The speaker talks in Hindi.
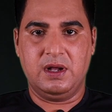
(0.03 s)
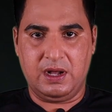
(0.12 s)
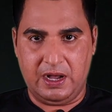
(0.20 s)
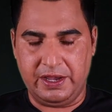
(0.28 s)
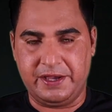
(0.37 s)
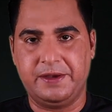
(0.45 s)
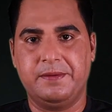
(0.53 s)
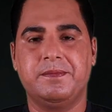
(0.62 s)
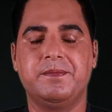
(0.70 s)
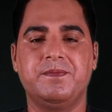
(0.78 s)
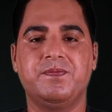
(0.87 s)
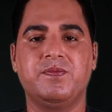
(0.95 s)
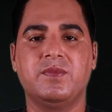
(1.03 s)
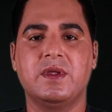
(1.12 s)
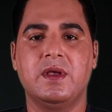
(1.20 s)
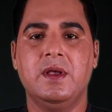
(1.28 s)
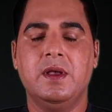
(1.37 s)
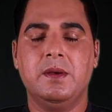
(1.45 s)
हाय
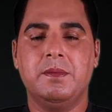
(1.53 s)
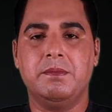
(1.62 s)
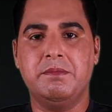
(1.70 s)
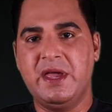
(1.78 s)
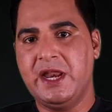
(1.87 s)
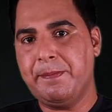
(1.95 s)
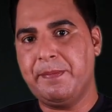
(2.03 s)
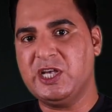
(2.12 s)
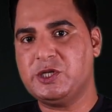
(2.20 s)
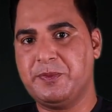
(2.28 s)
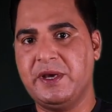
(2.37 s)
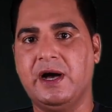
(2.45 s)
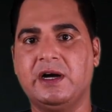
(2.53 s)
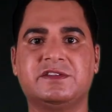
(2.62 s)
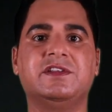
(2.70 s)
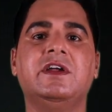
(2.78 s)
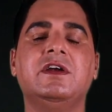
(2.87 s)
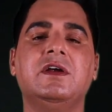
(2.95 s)
मेरे पेज पे
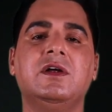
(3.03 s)
अक्सर